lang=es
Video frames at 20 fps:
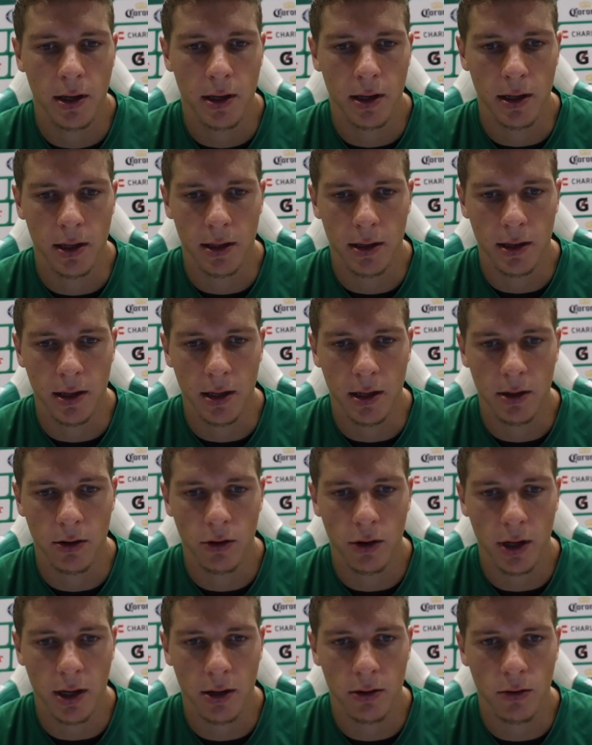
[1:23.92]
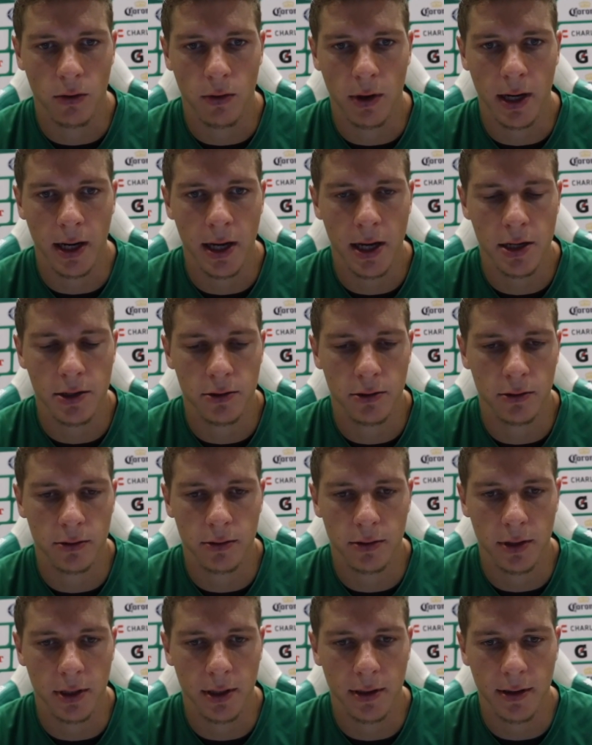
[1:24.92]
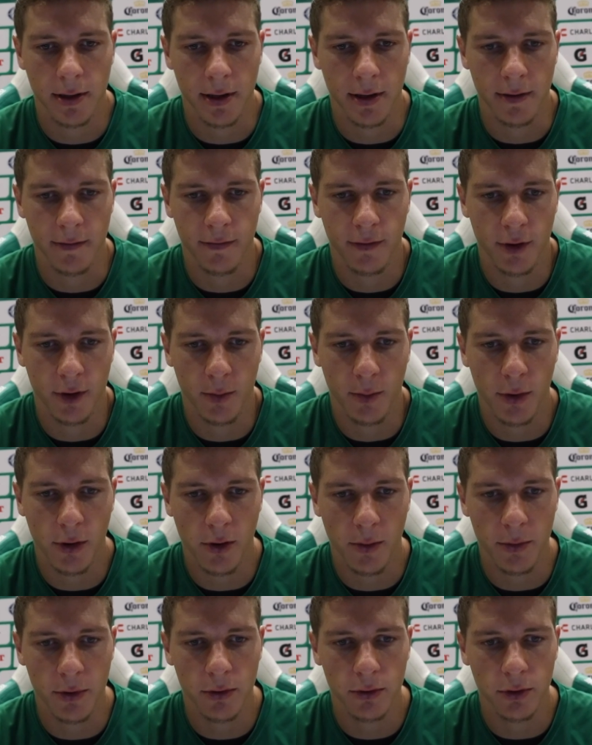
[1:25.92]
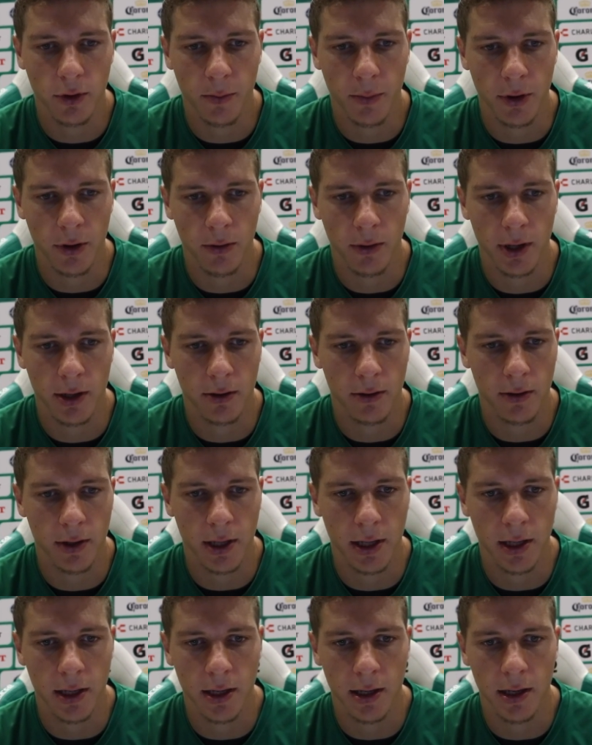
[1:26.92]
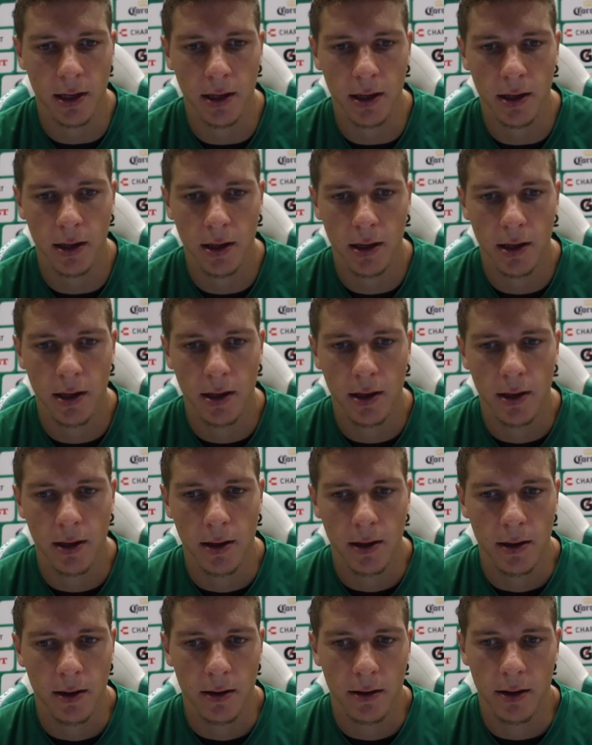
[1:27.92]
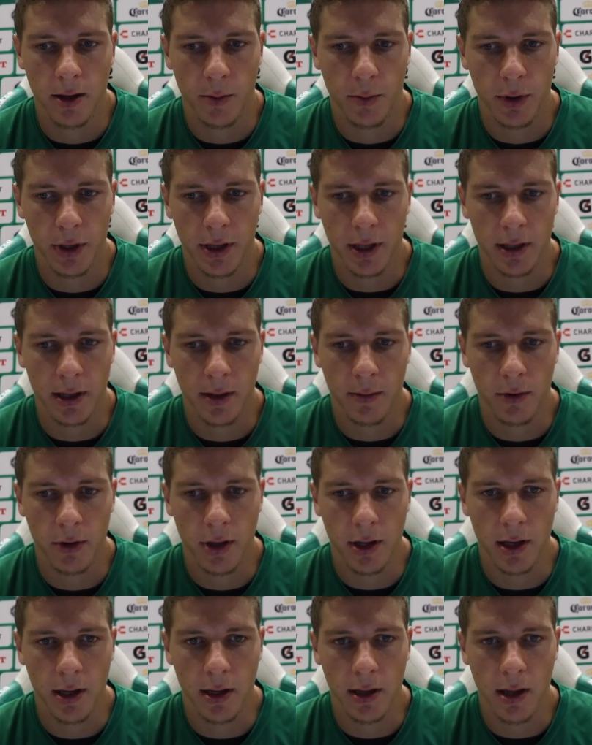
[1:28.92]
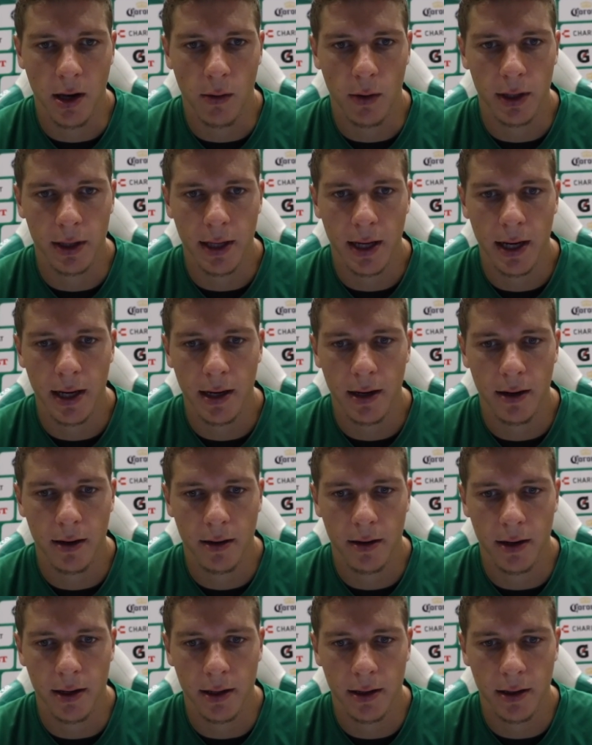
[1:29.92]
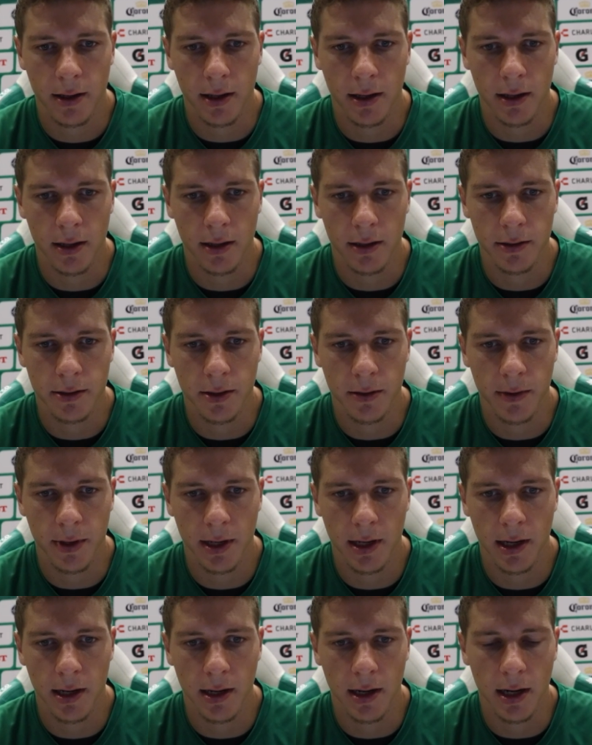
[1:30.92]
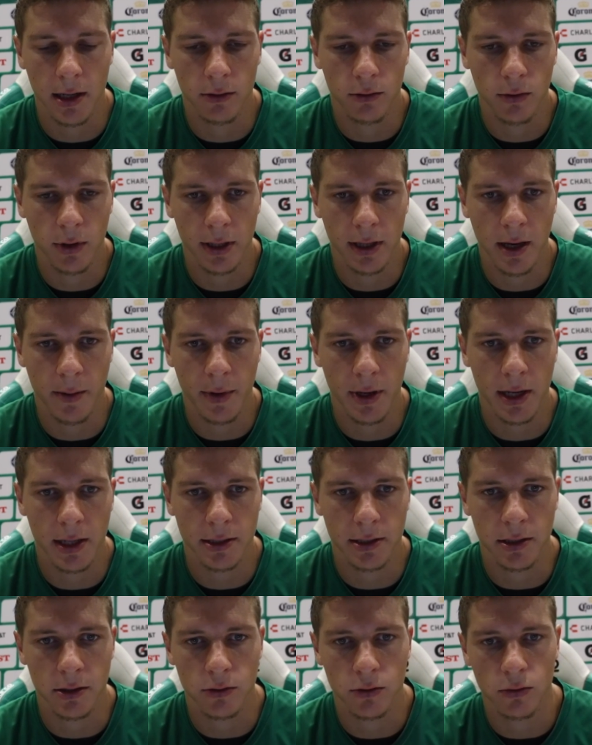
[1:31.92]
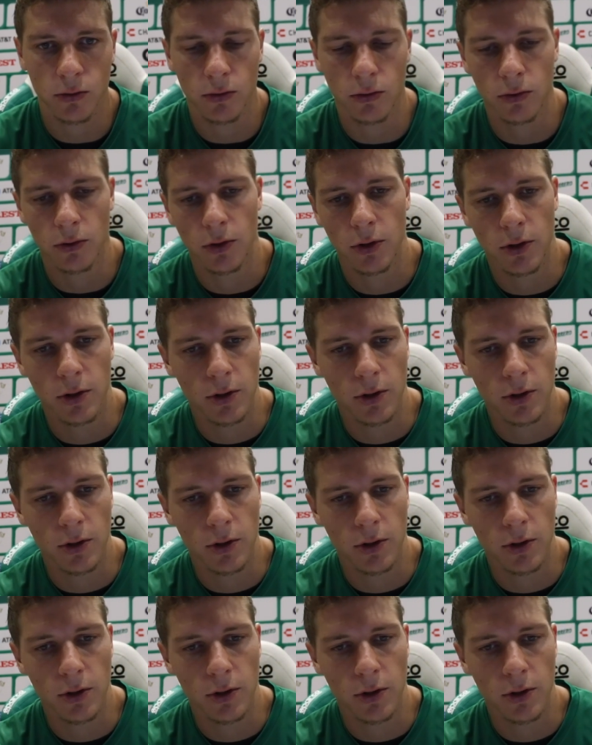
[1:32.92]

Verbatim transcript: Este, no dejando jugar a ellos, este, fueron pocos minutos, pero bueno, eh, Después tratamos de, aguantar, este, si bien la, altura también hace su,